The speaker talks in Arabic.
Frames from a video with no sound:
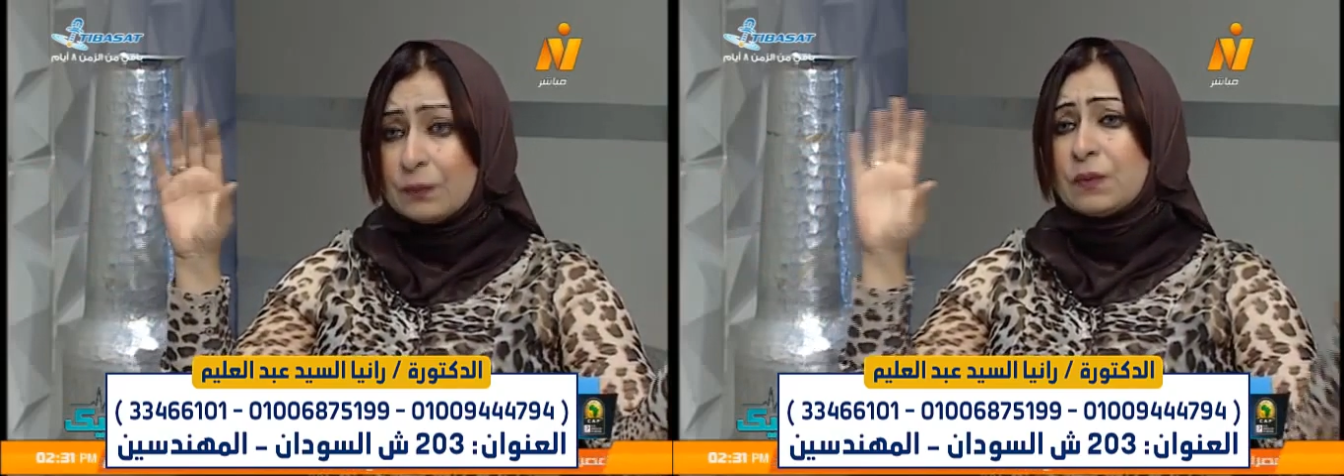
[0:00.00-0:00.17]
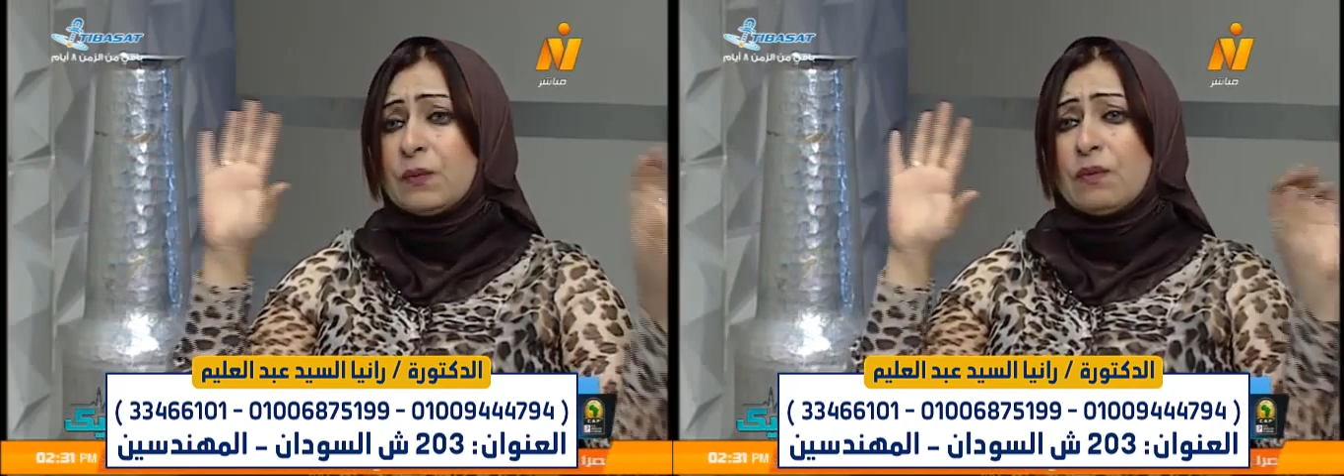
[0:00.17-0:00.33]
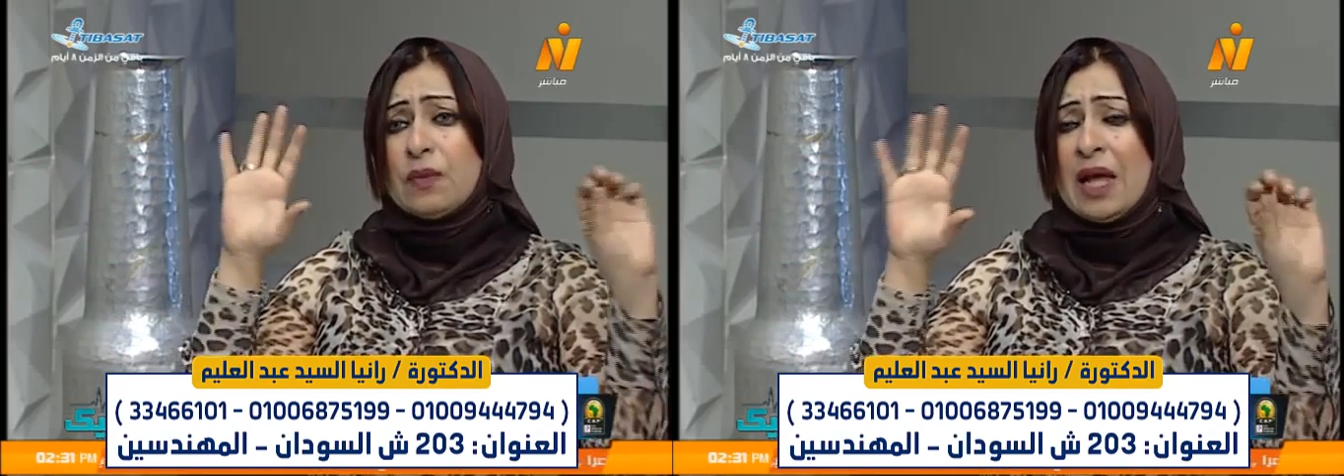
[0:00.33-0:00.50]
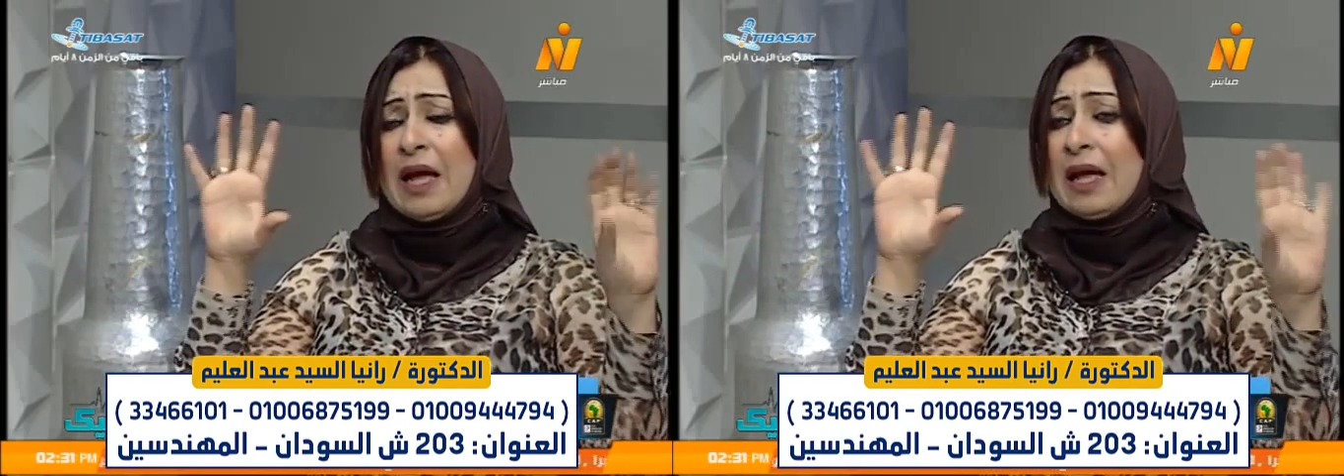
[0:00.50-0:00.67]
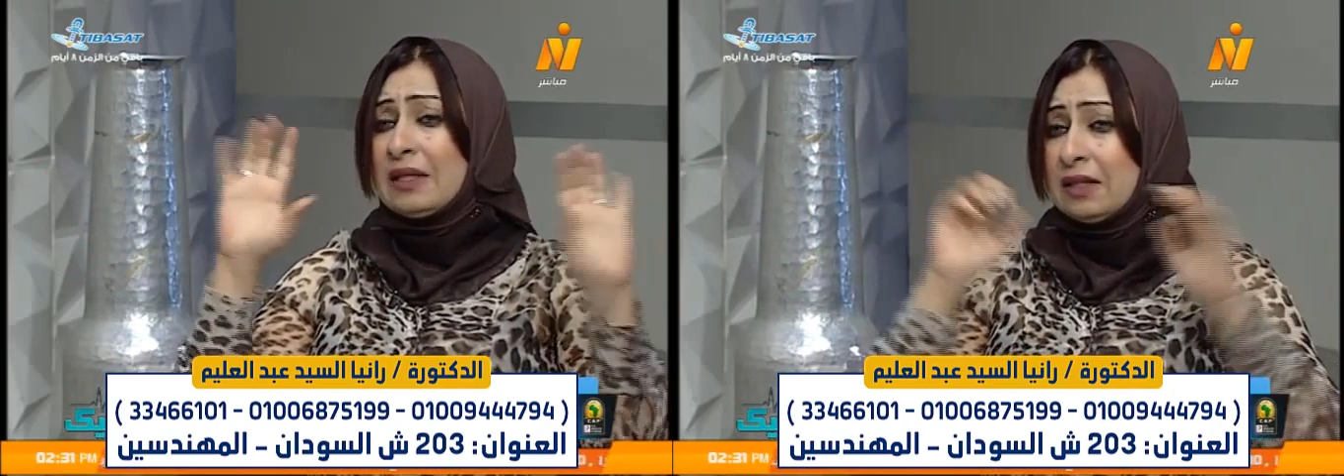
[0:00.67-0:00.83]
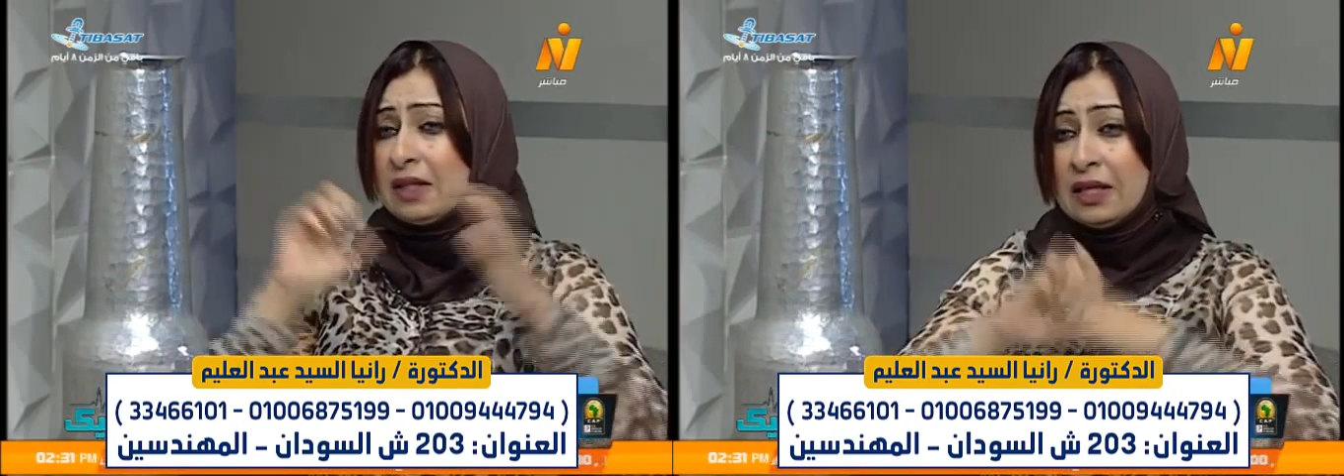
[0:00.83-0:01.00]
يعني
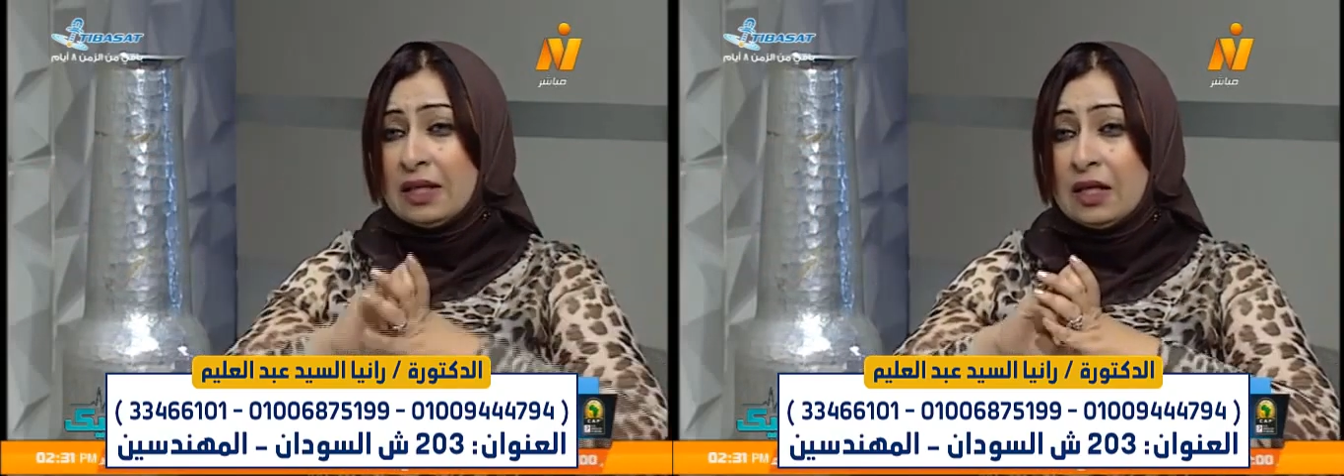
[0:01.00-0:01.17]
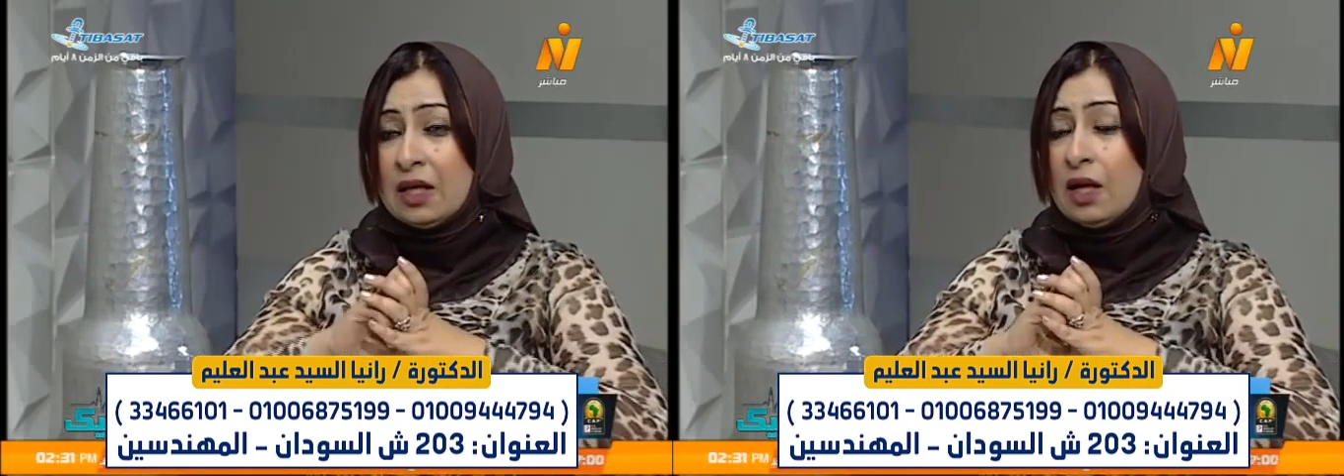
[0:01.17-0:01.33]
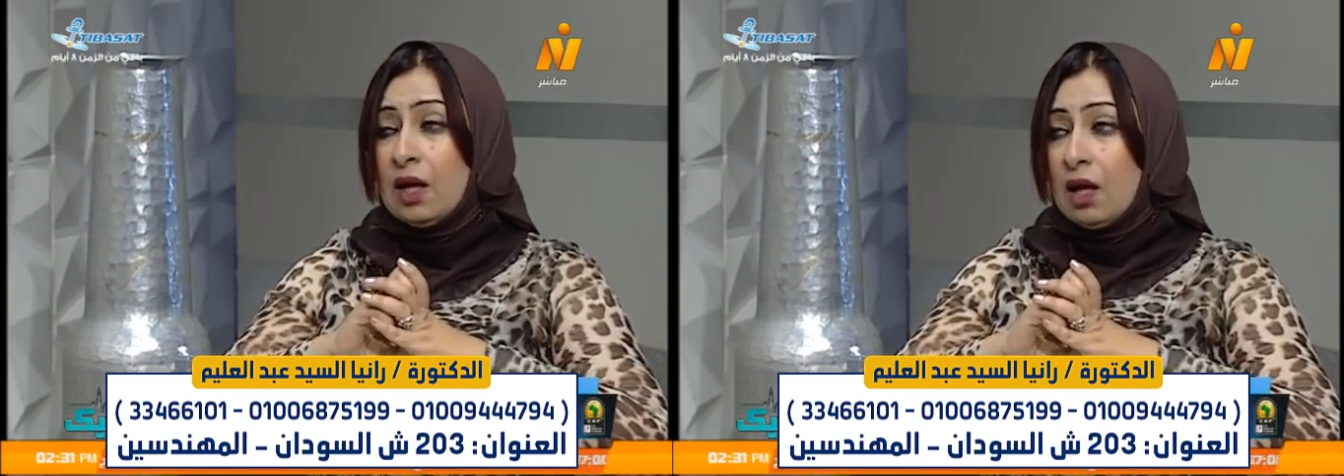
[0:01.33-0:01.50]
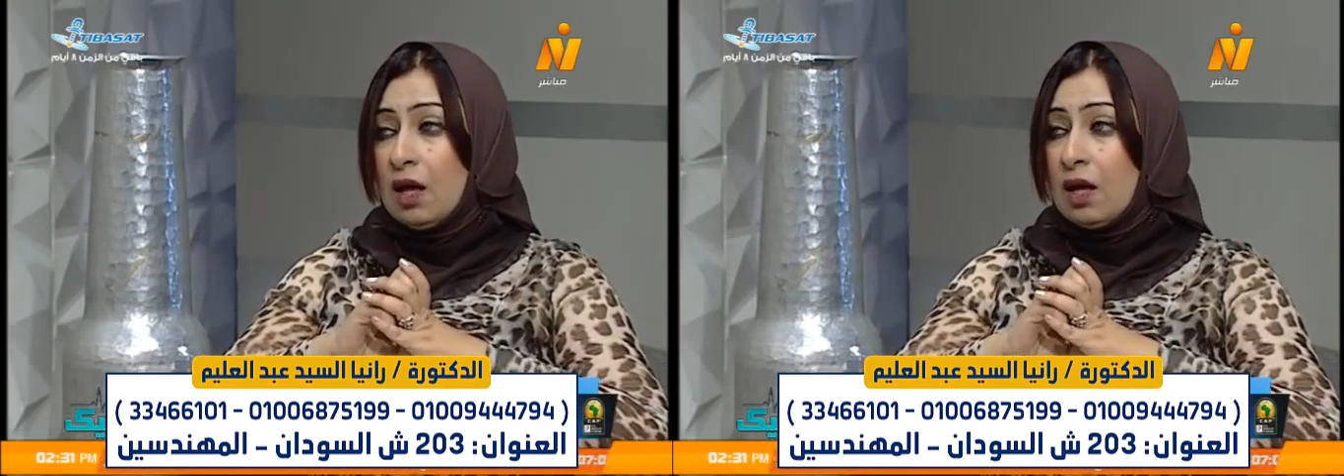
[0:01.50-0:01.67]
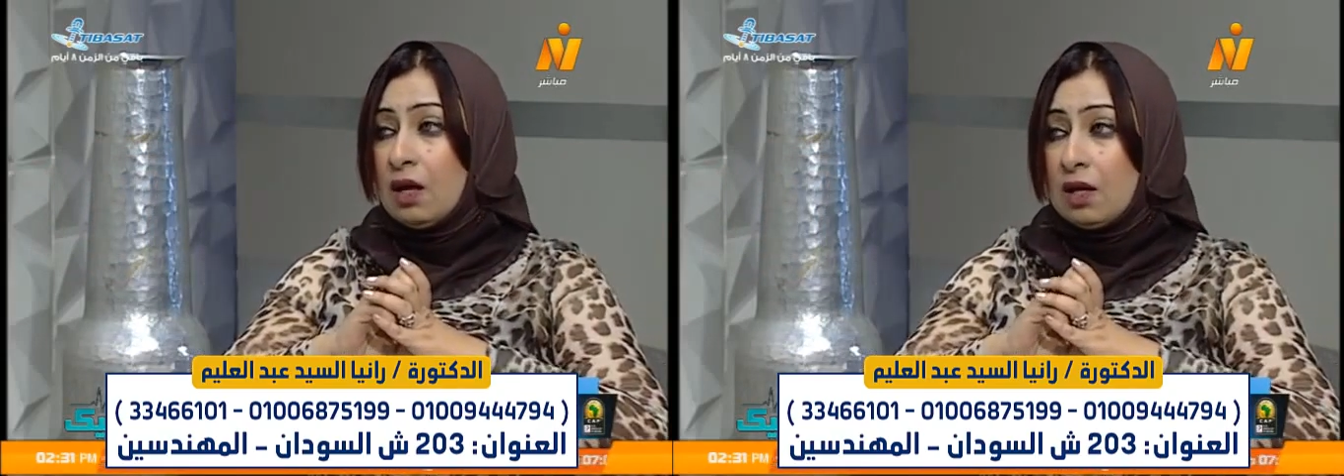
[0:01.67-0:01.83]
لو هو اتعالج بدري